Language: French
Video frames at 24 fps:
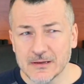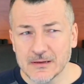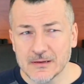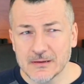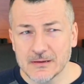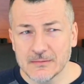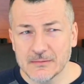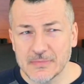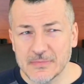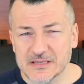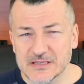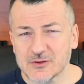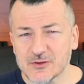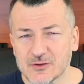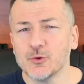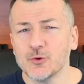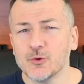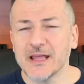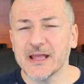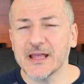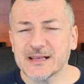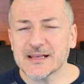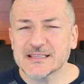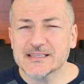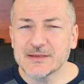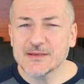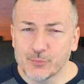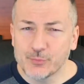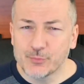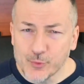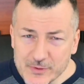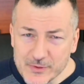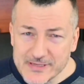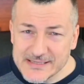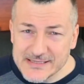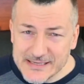Parce qu'autant que c'est
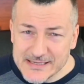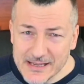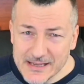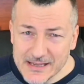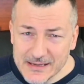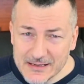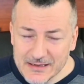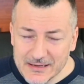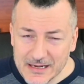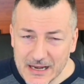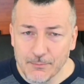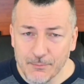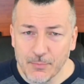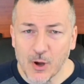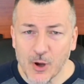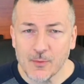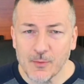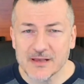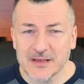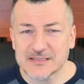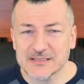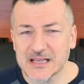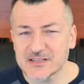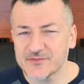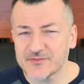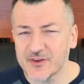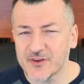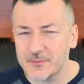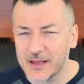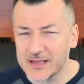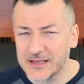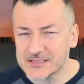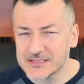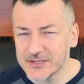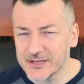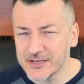puissant, la promesse
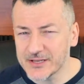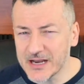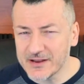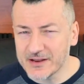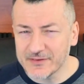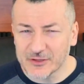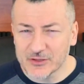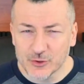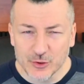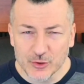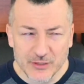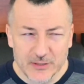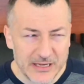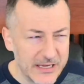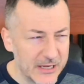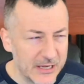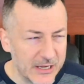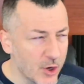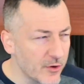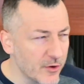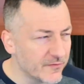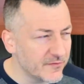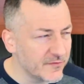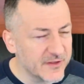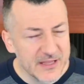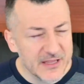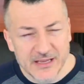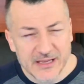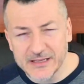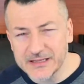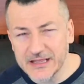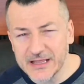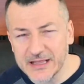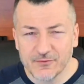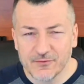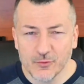transformationnelle, avec tous les leviers
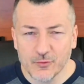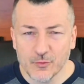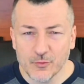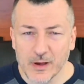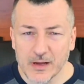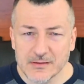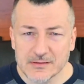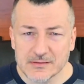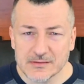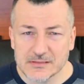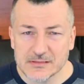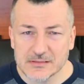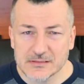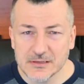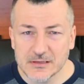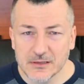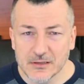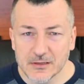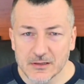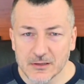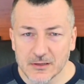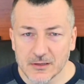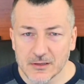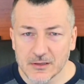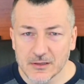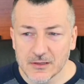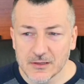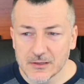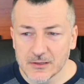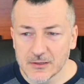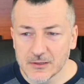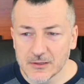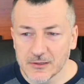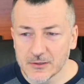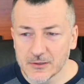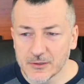d'influence,
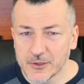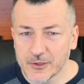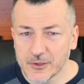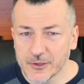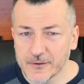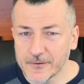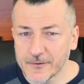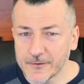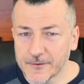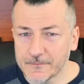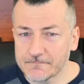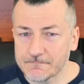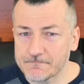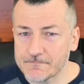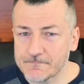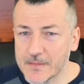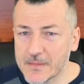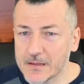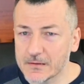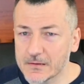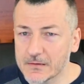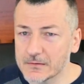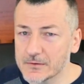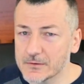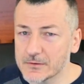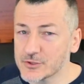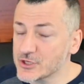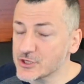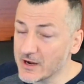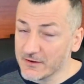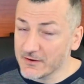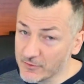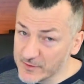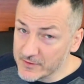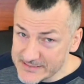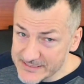que
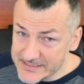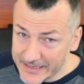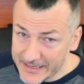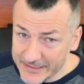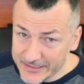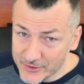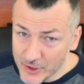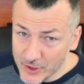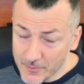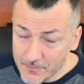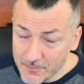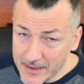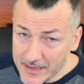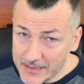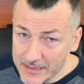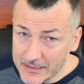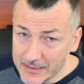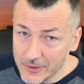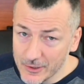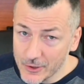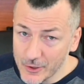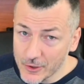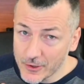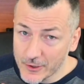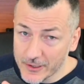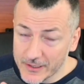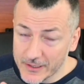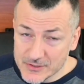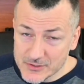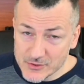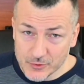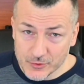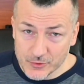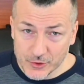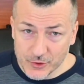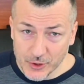j'envoie directement le
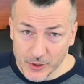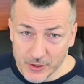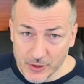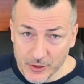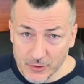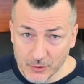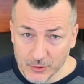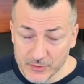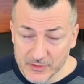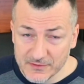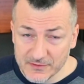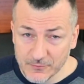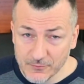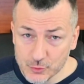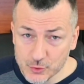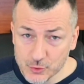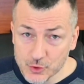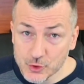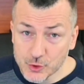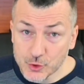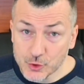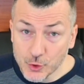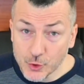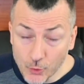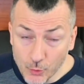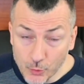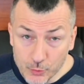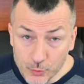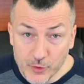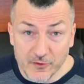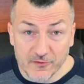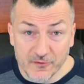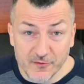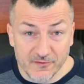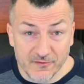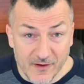résultat au niveau du taux de
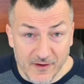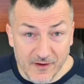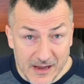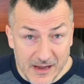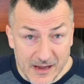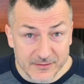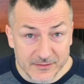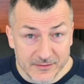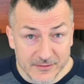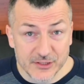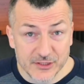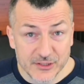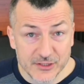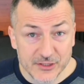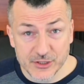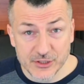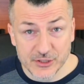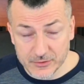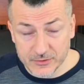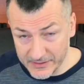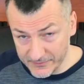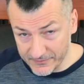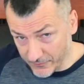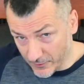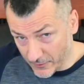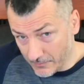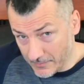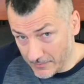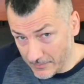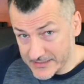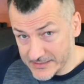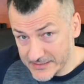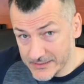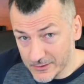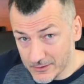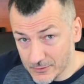vente des
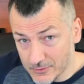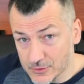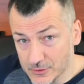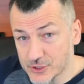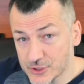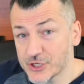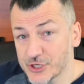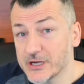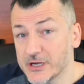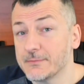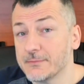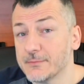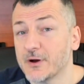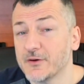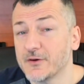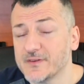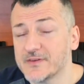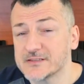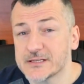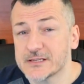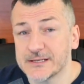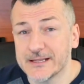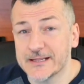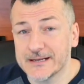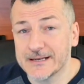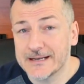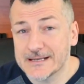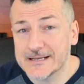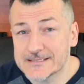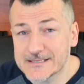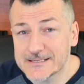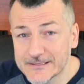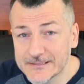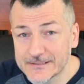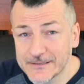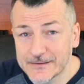formations chez les professionnels de la
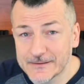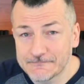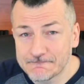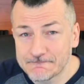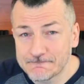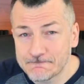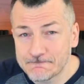santé